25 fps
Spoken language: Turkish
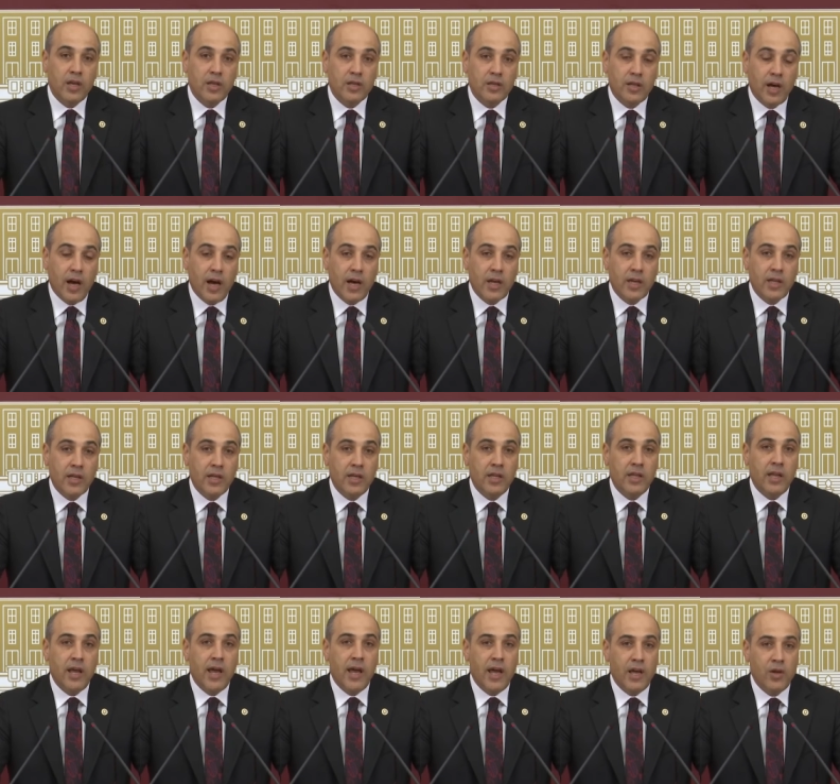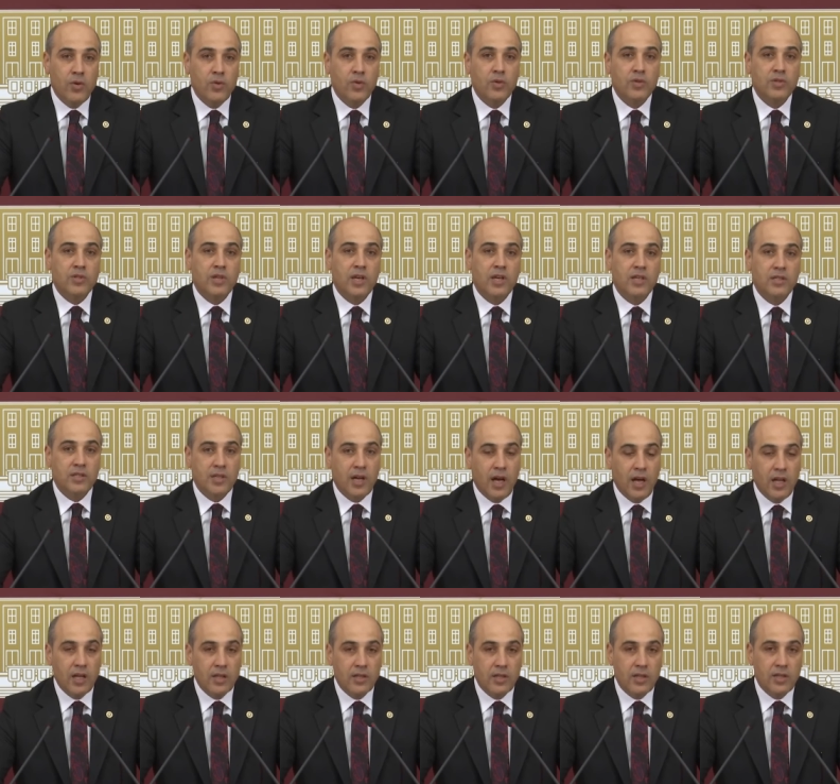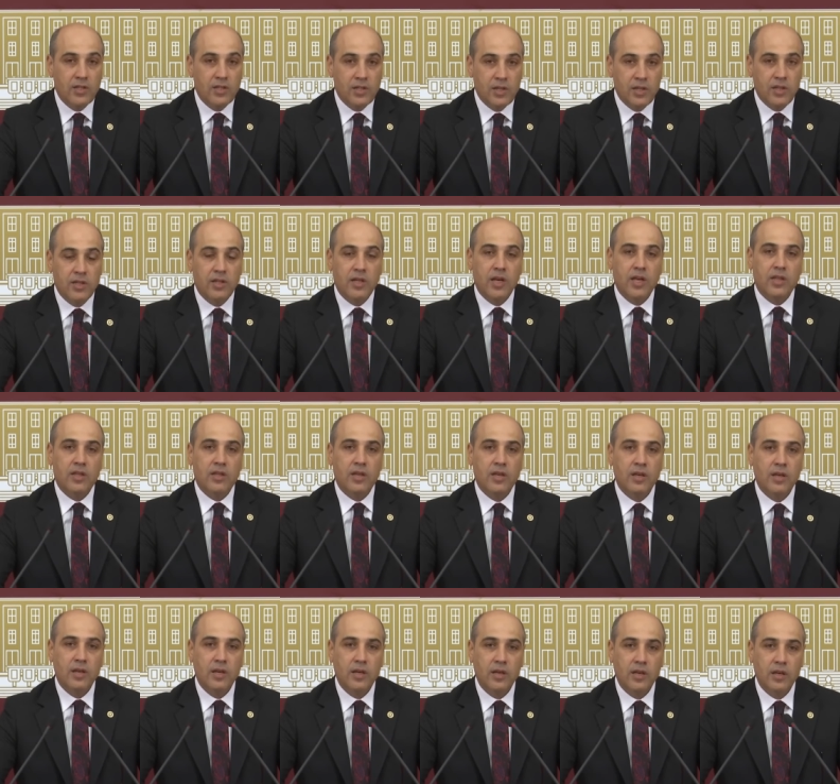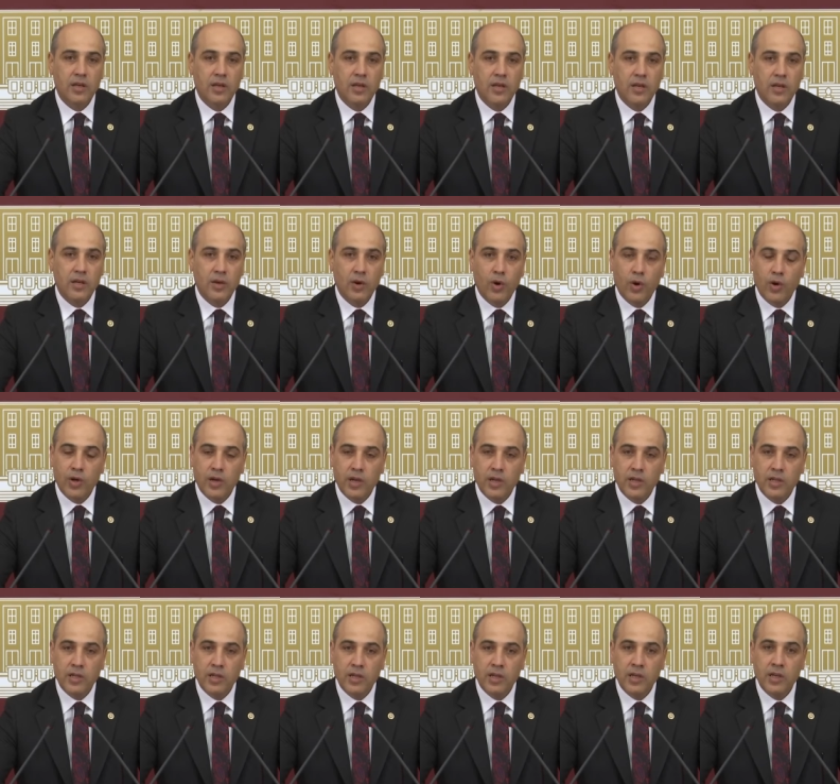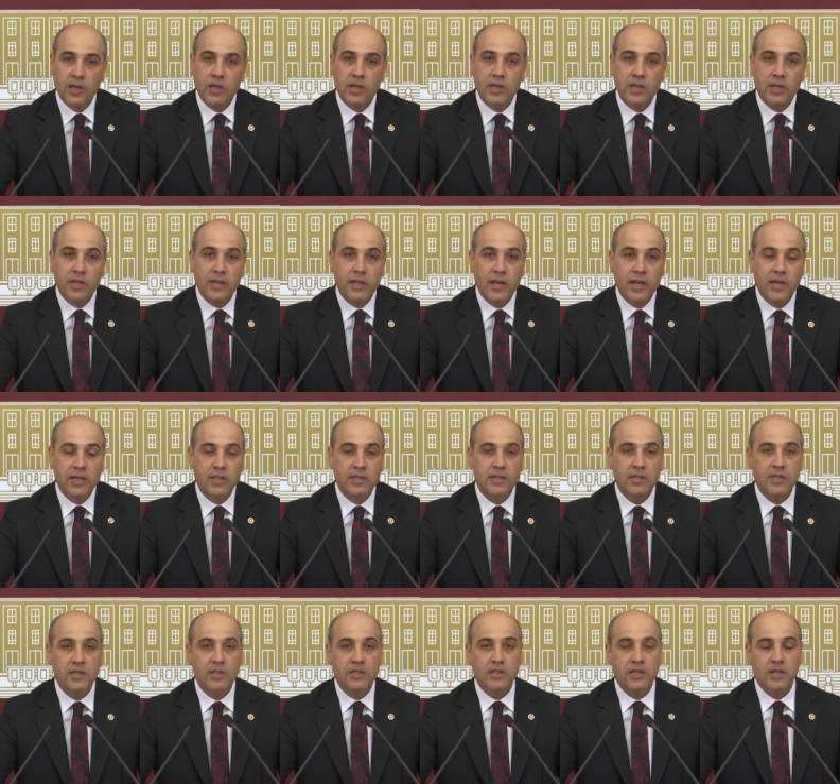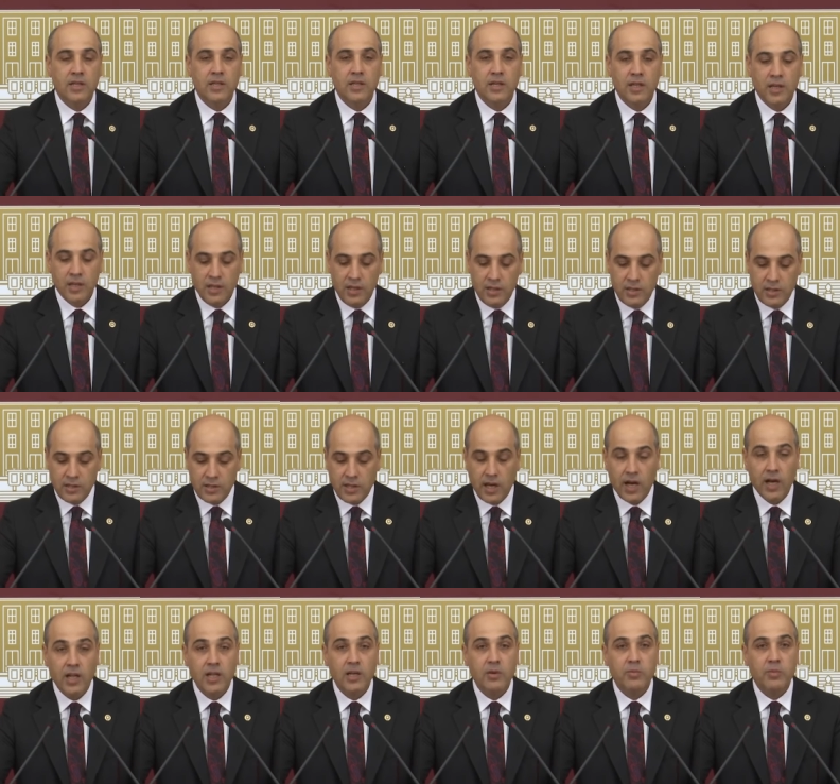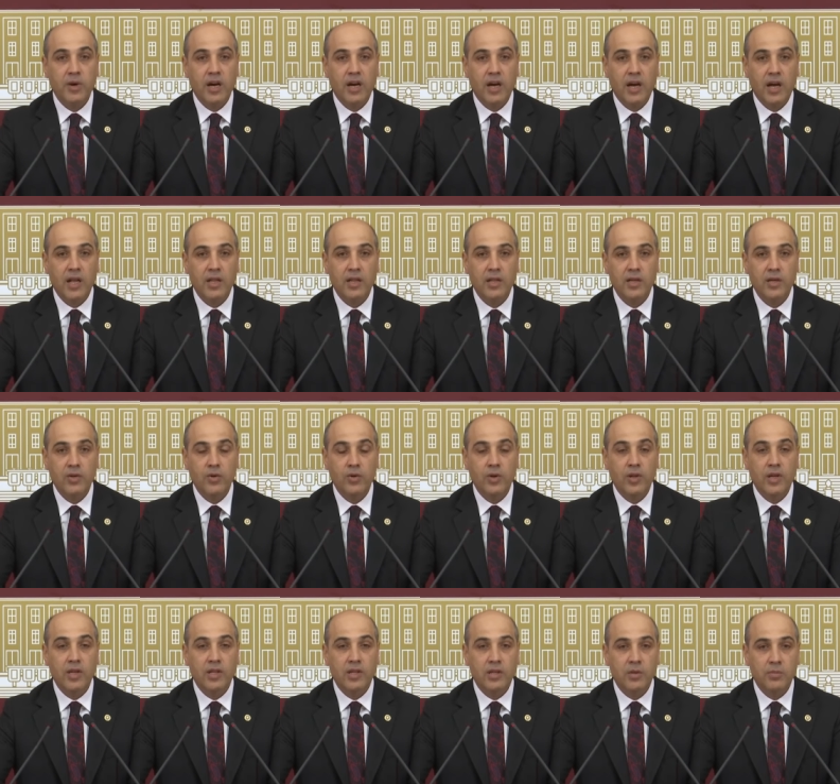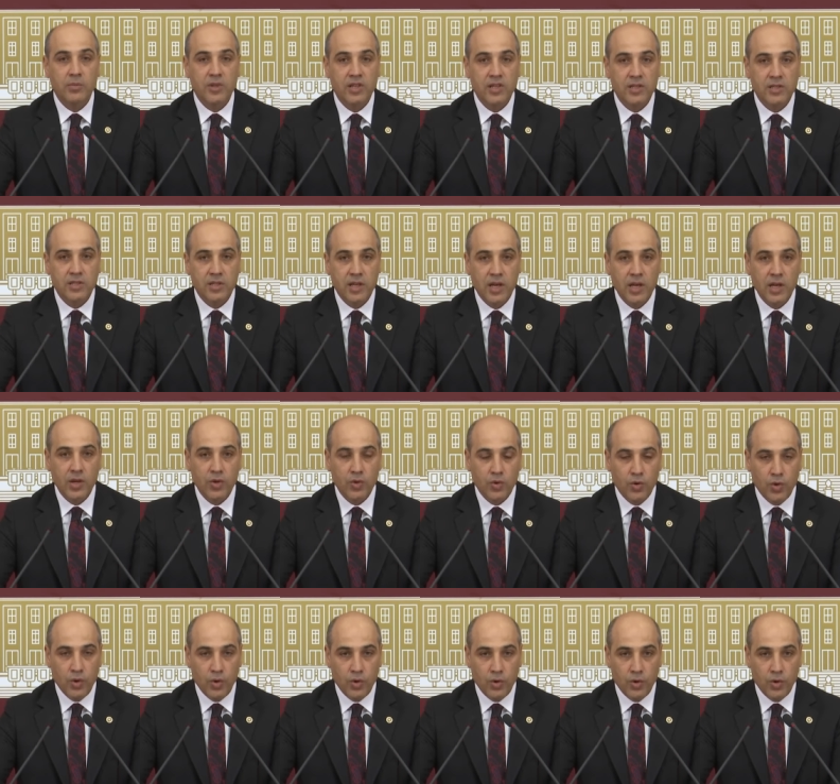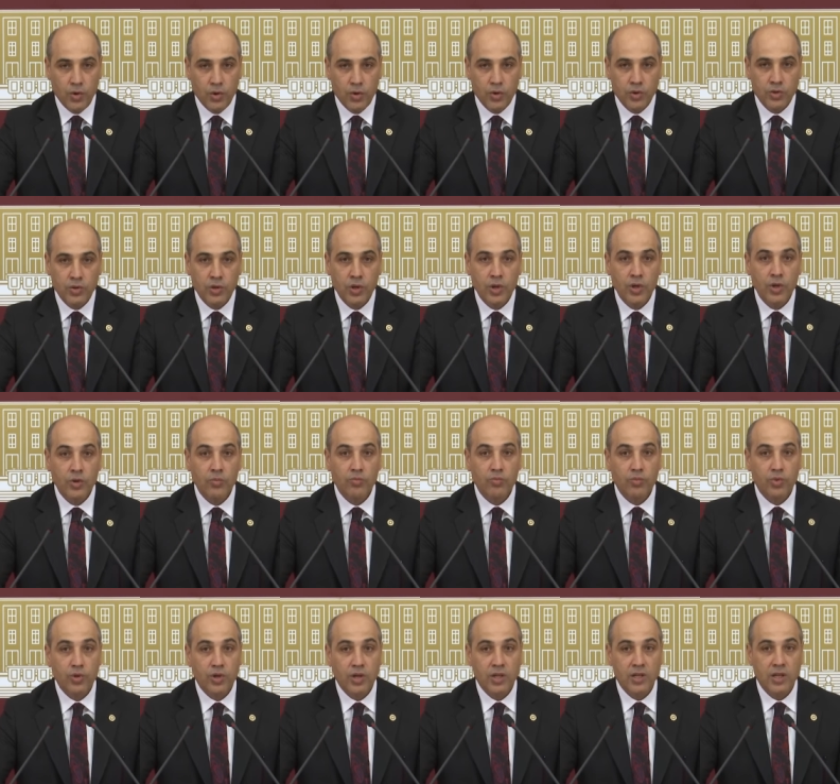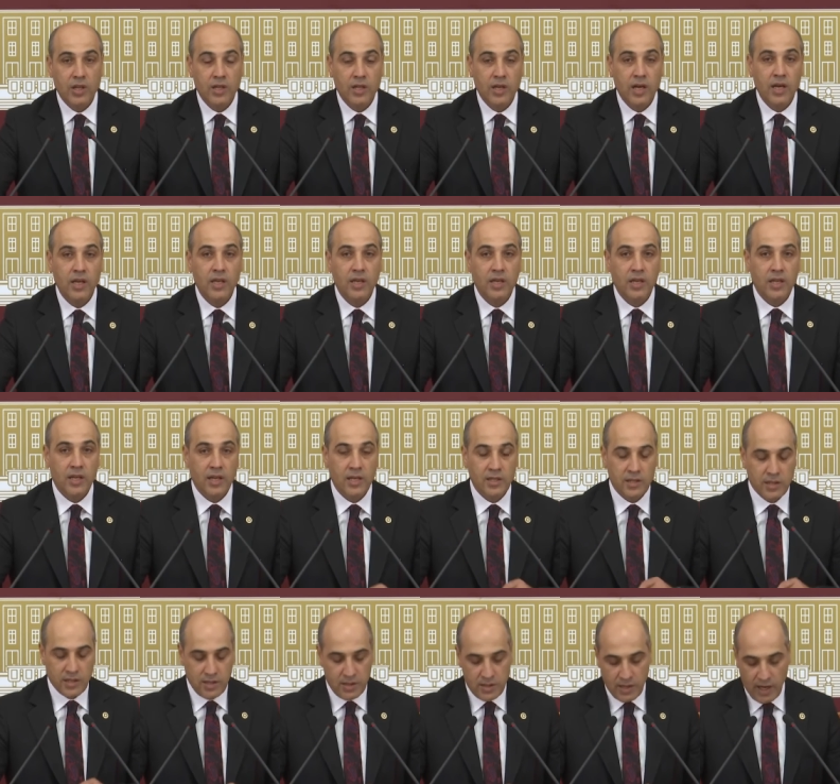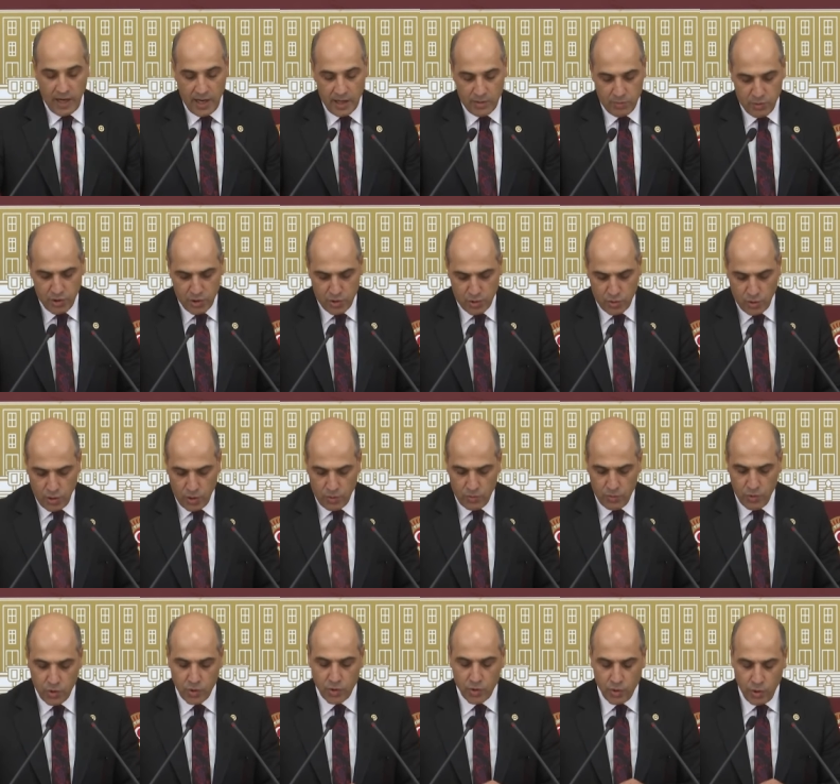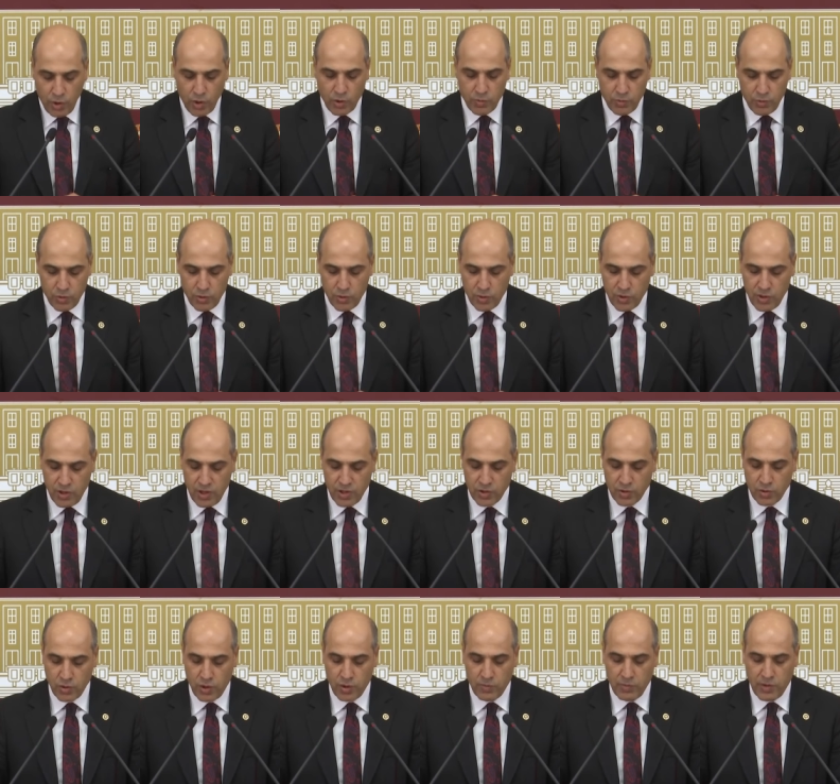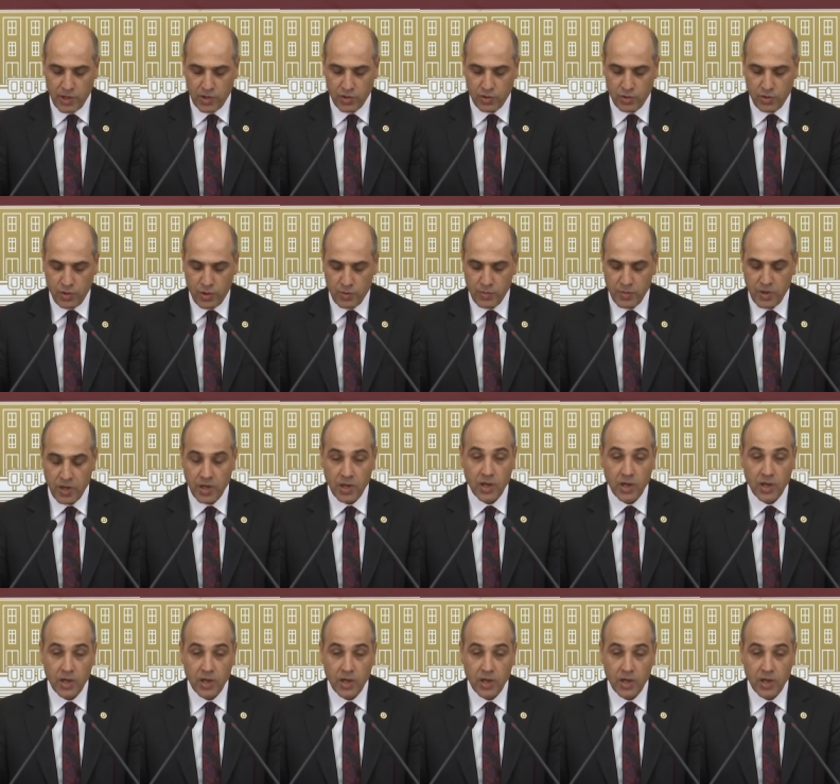tarihin en yüksek sağlıkta şiddet e, oranını yine sizin Sağlık Bakanlığı yönetiminizde görüyoruz. Burada da yine size ait bir sorumluluk yok mudur diye sormak istiyorum.